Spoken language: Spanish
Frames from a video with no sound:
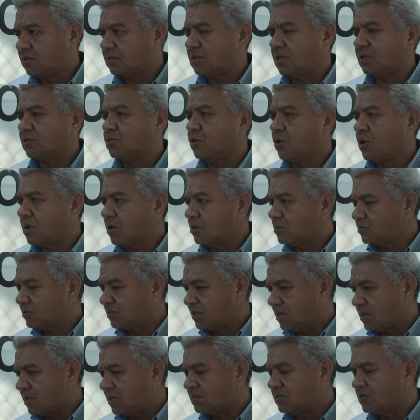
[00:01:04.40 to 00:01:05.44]
entre toda
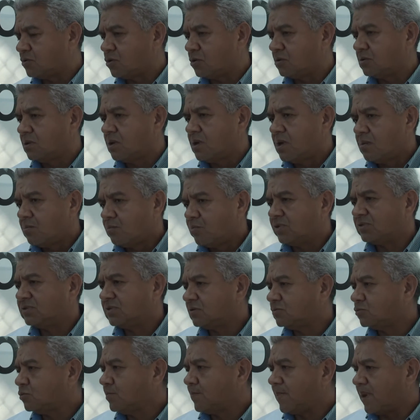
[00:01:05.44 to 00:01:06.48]
nuestra nación, pues
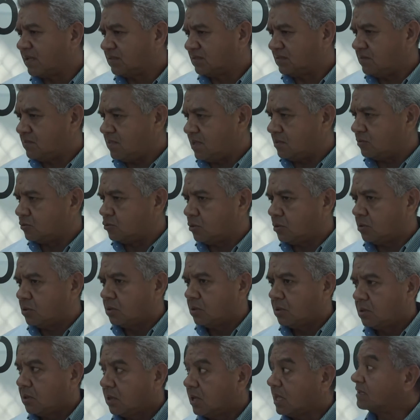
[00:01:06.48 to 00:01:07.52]
es un padecimiento
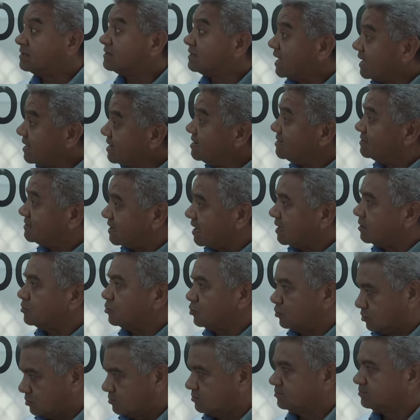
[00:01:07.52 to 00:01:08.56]
que está
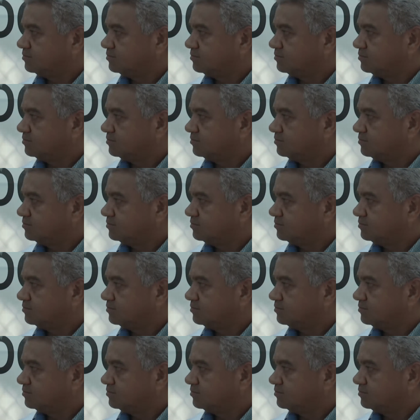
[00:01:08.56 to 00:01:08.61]
iniciando.